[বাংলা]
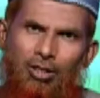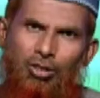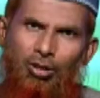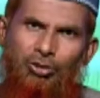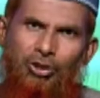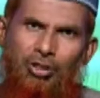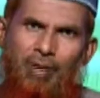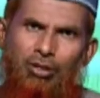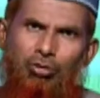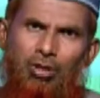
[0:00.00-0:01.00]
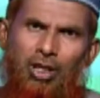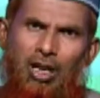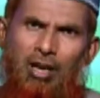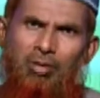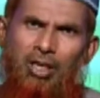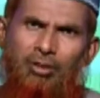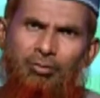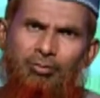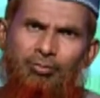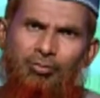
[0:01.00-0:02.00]
যখন তিনি বাইতুল্লাহ কাবা
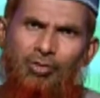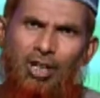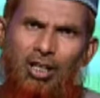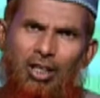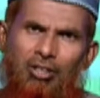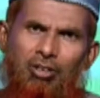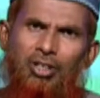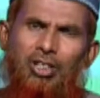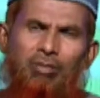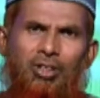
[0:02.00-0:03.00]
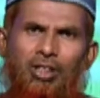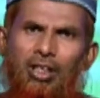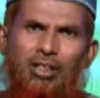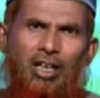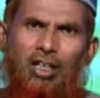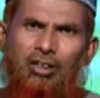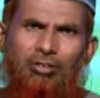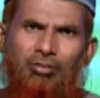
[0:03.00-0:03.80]
আল্লাহর ঘরের সামনে গিয়ে দাঁড়ান